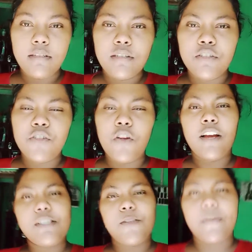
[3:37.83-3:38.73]
সো
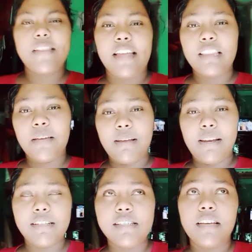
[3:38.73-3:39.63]
গাইজ তোমরা দেখতে
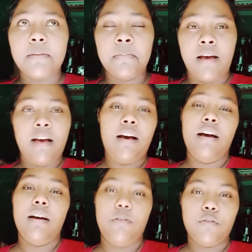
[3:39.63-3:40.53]
পেলে যে মা
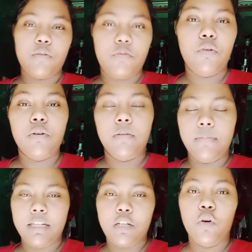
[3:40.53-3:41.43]

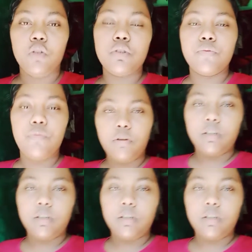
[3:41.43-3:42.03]
মানে কচুর ফুলটা